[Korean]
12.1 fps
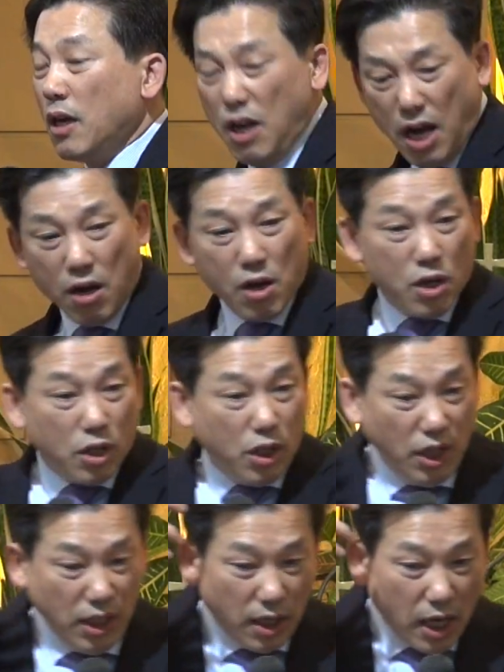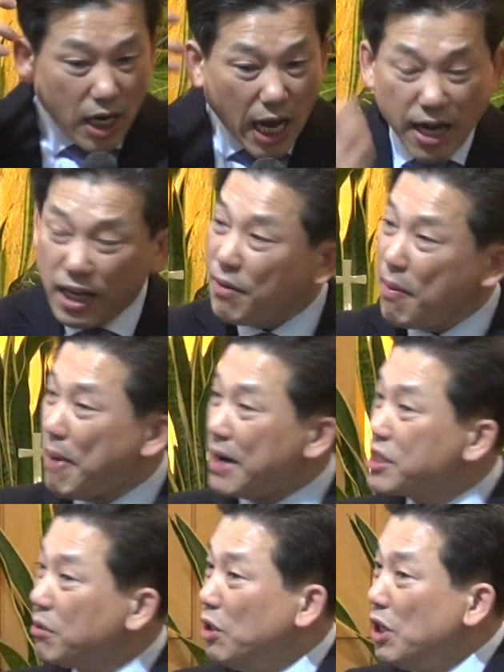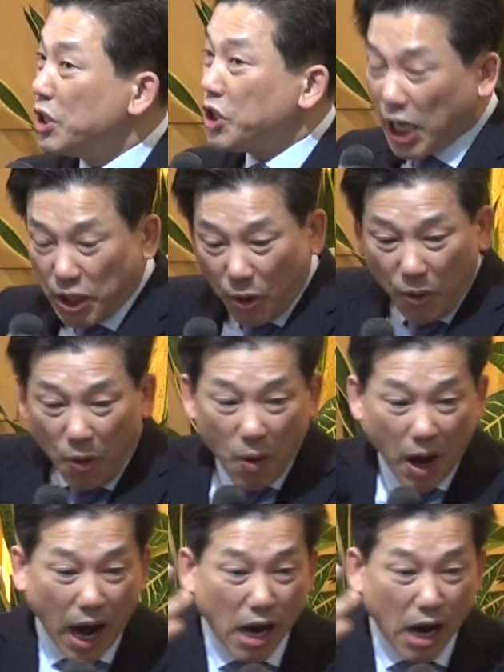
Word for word: 그러나 이 하나님의 말씀을 제대로